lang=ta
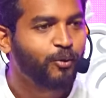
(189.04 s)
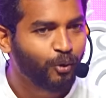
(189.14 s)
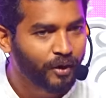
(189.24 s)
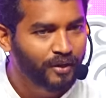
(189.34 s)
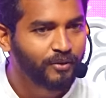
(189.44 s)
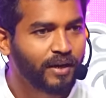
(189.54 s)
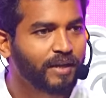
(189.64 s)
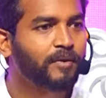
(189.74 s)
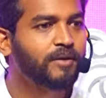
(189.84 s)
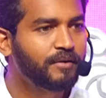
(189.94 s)
குறையும்
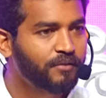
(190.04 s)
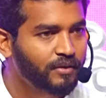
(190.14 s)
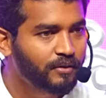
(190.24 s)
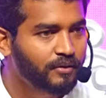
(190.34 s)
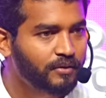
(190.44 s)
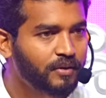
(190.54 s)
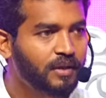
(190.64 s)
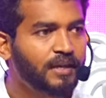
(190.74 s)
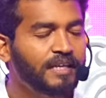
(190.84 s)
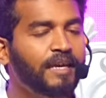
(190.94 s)
ஆனால் மறுபடியும் வந்துடும்
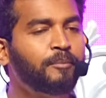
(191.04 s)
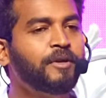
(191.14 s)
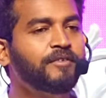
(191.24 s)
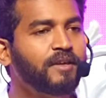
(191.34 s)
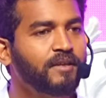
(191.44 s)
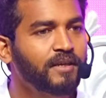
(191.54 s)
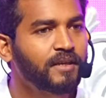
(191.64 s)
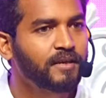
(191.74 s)
எப்படி வருது